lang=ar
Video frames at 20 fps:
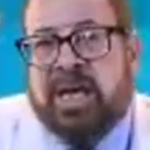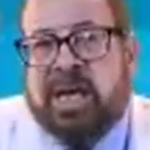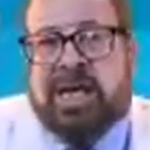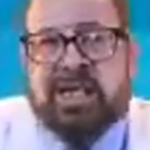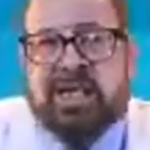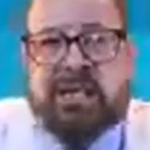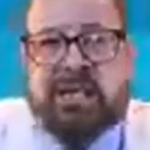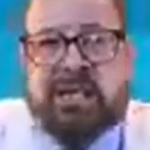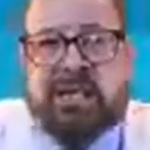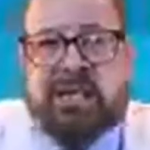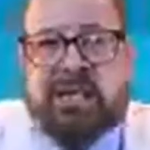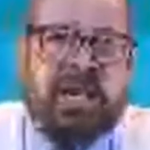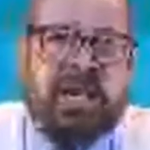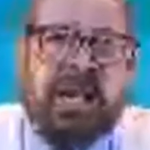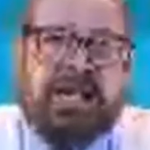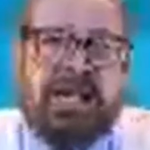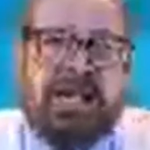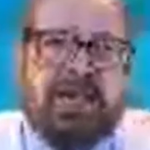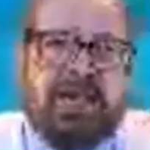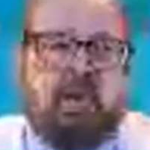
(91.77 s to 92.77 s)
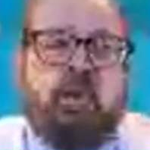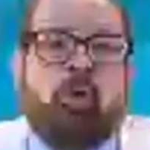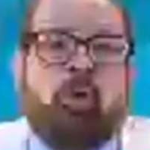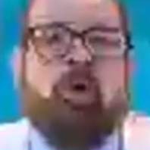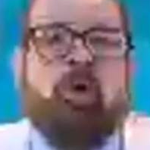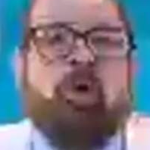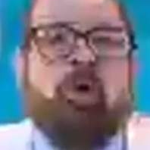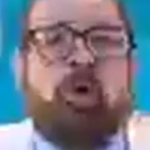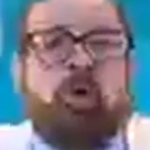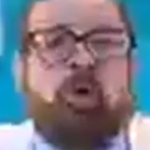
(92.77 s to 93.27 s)
قدر يغير عاداته
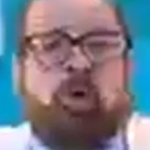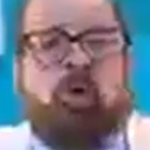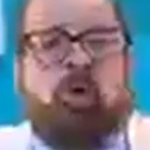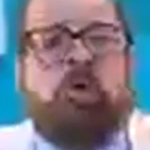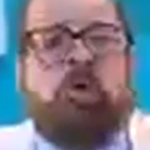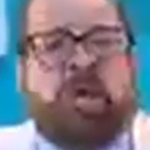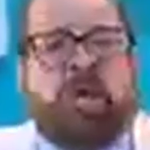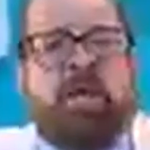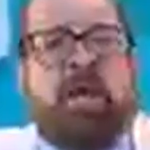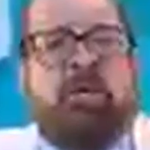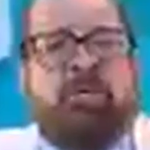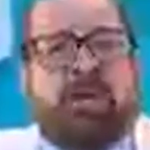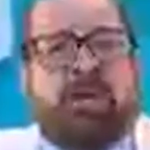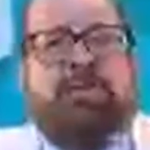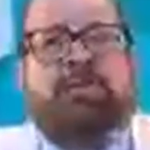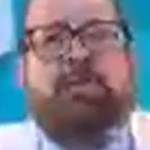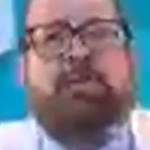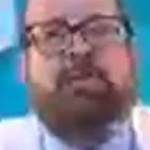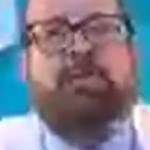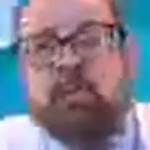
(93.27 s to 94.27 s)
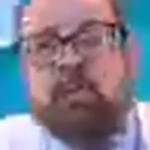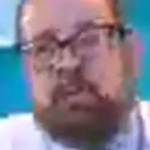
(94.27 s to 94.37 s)
القولون يلحم نفسه